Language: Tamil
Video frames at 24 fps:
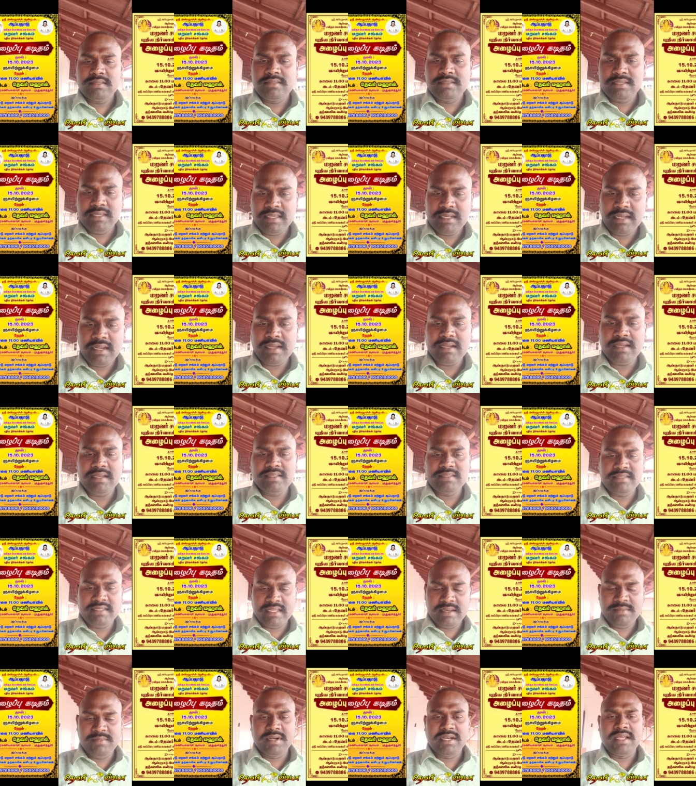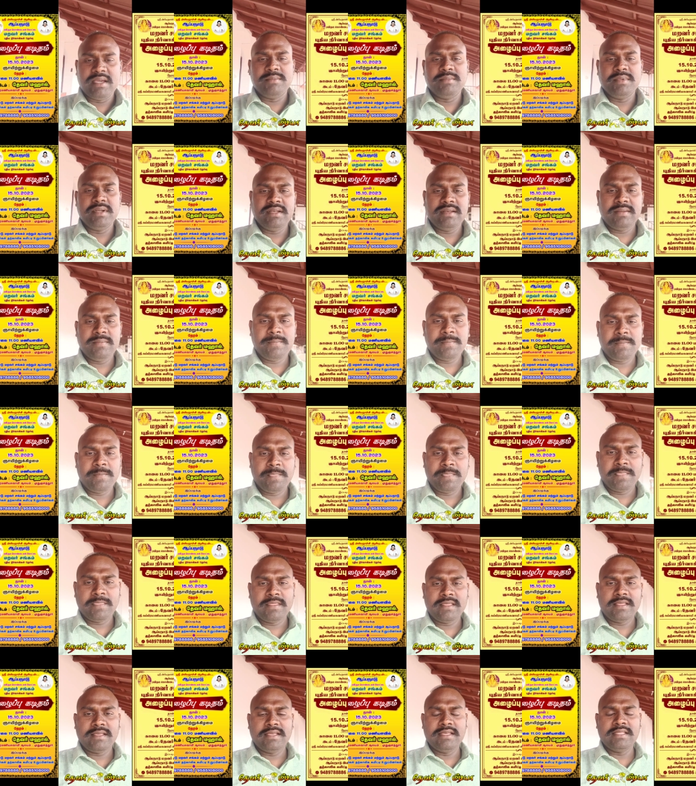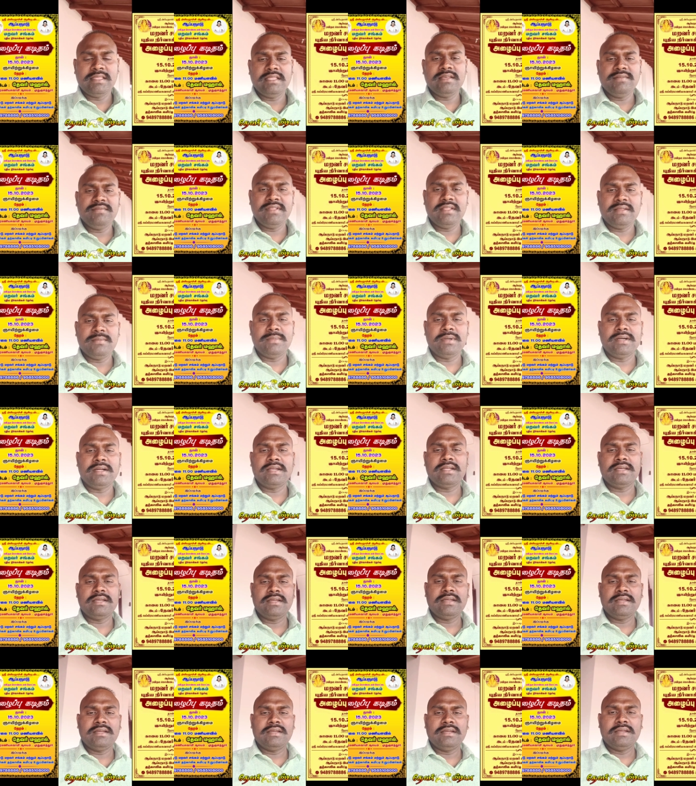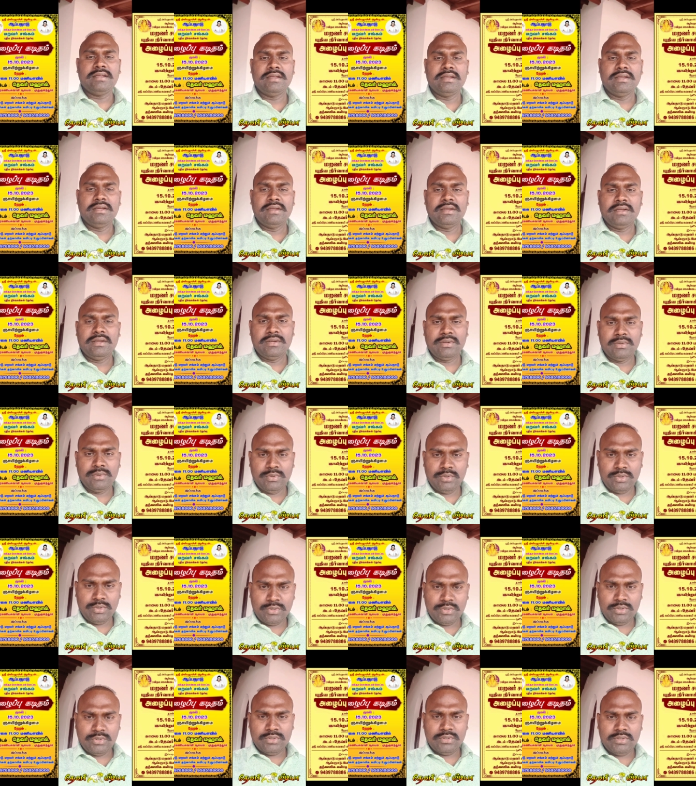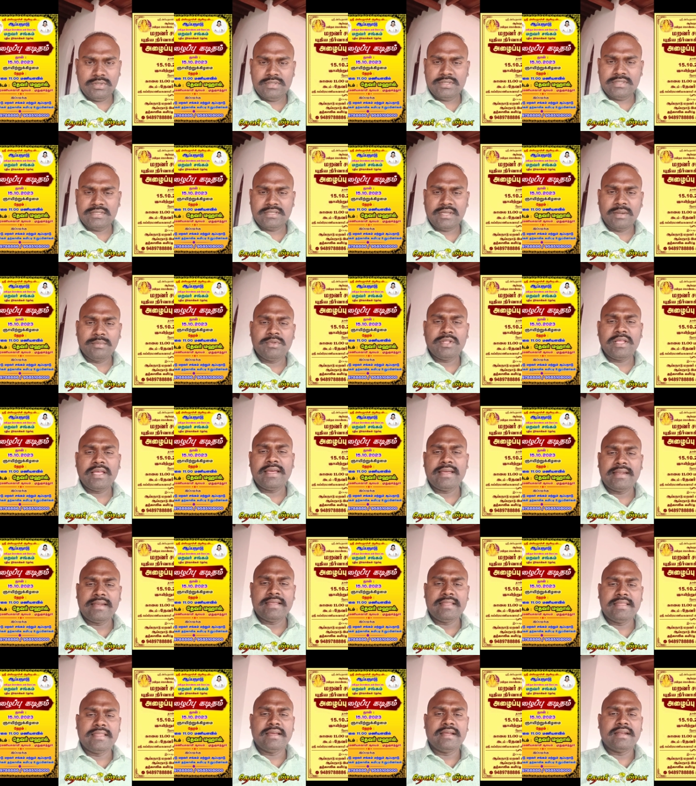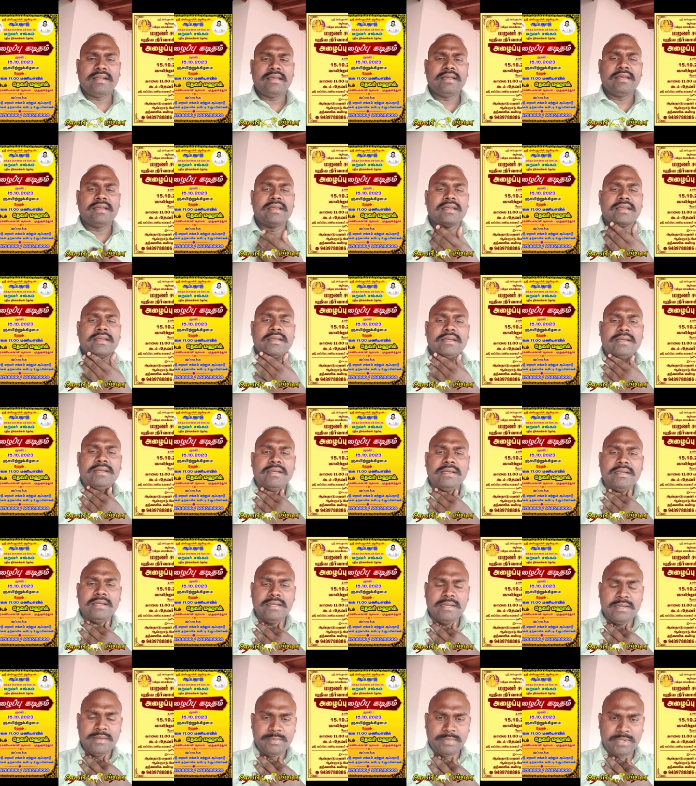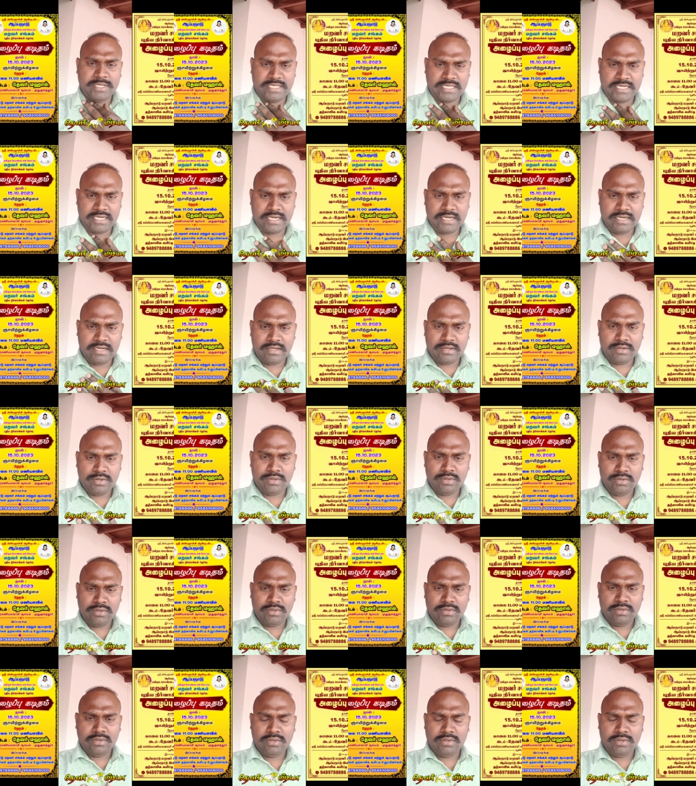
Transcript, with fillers: சீராக செயல்படாமல் எந்த விதமான ஒரு சமுதாய ரீதியான பிரச்சனைகளுக்கோ